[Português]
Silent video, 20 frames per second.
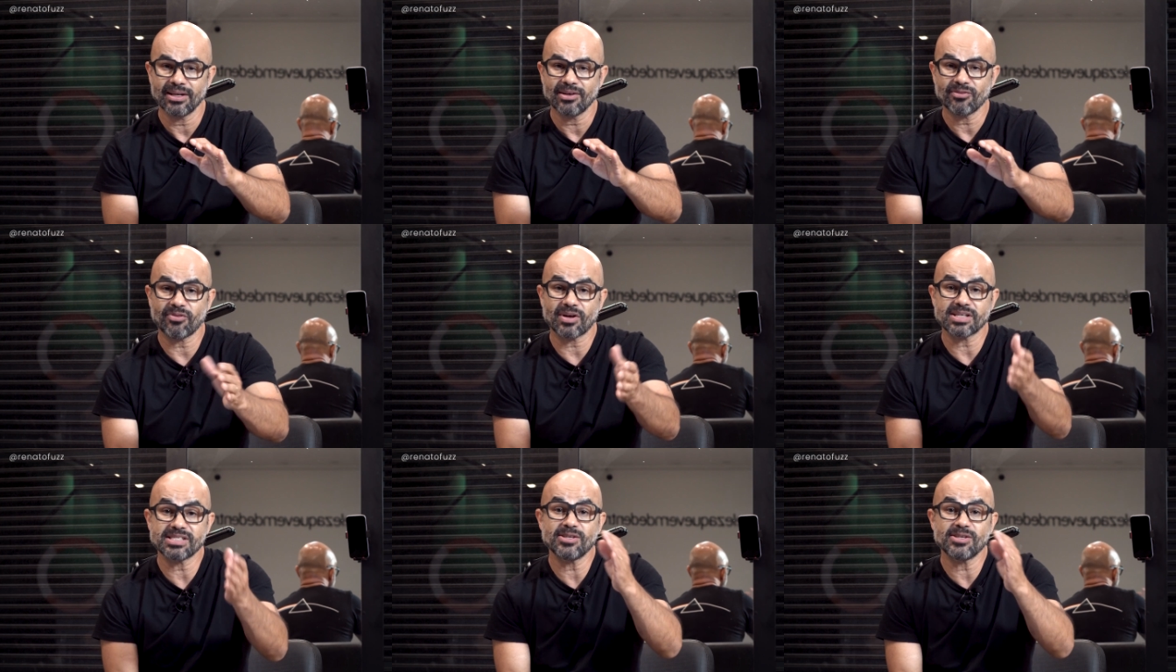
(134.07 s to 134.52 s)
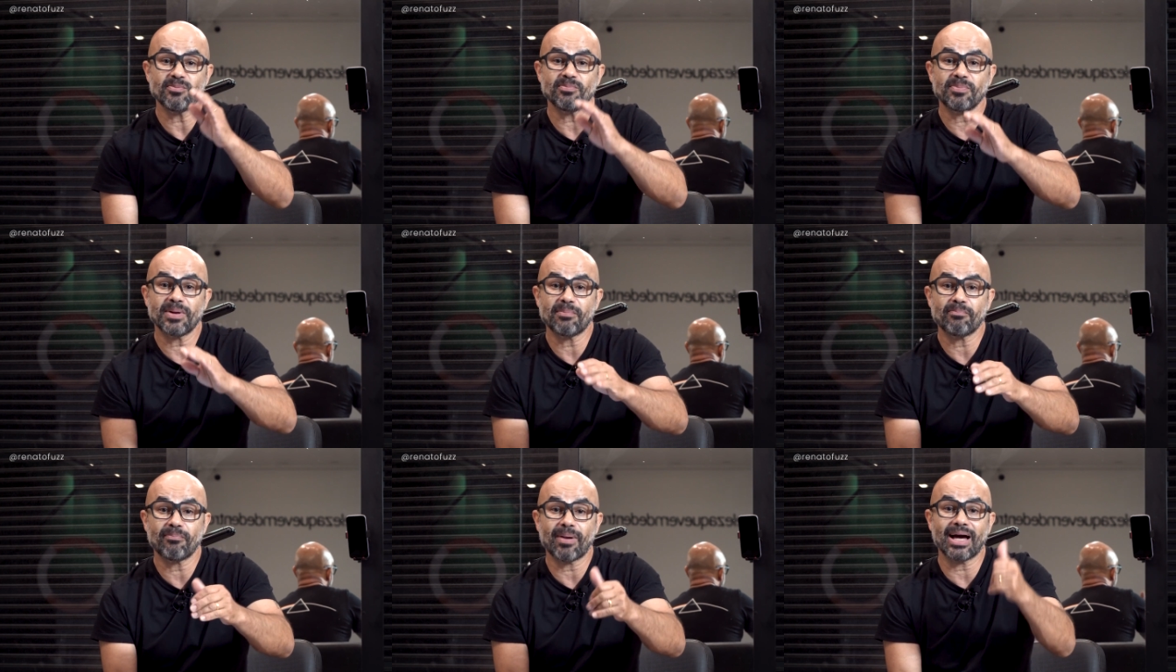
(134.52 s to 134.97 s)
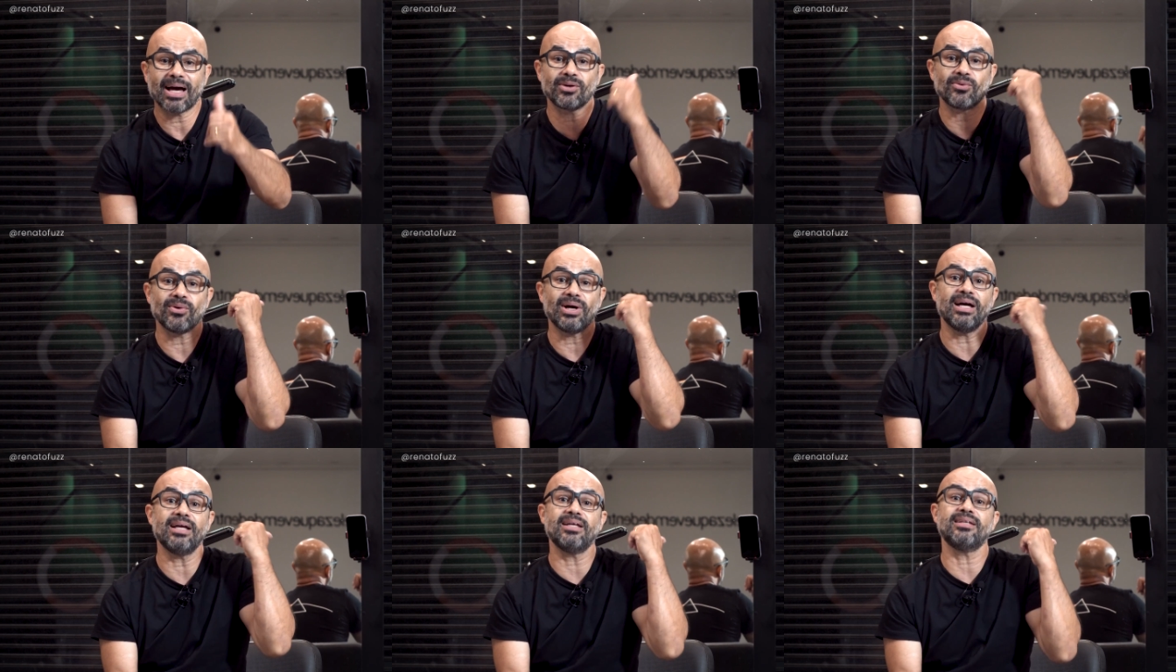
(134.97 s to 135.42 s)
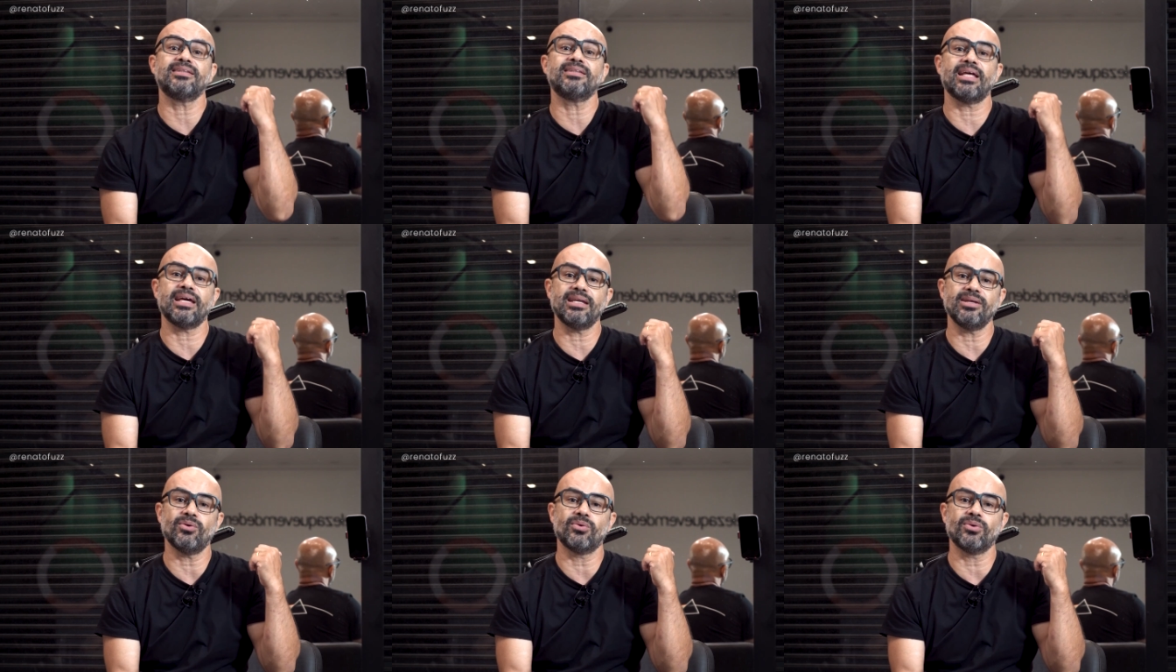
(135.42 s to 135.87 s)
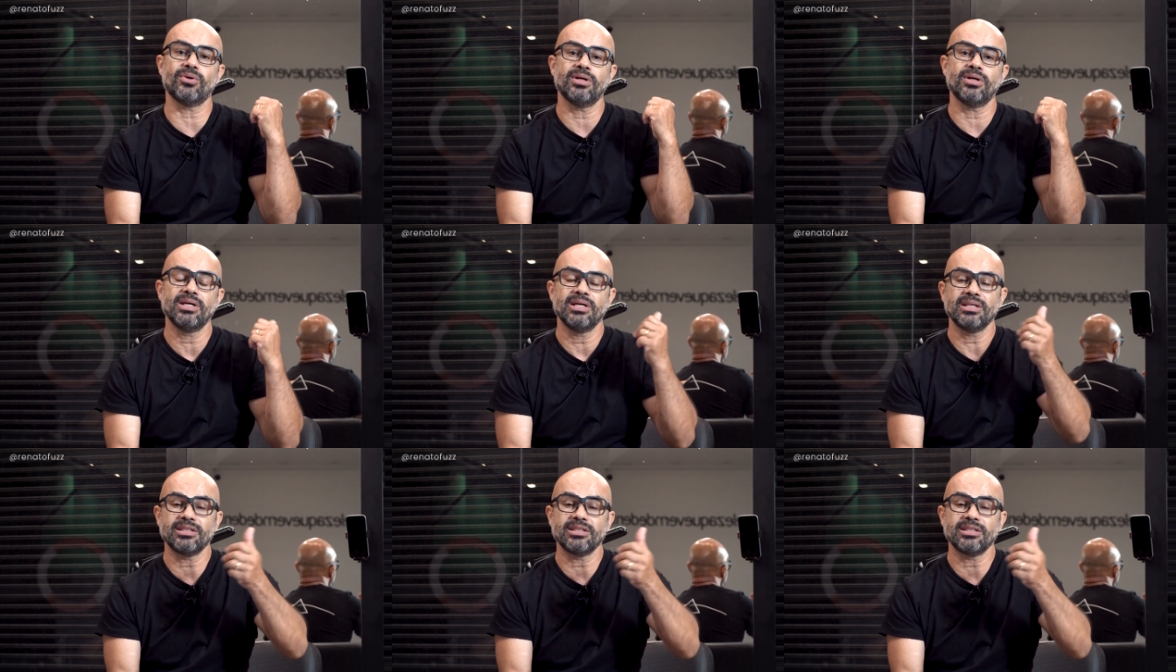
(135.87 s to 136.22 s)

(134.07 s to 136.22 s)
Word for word: fazer um preparo anterior.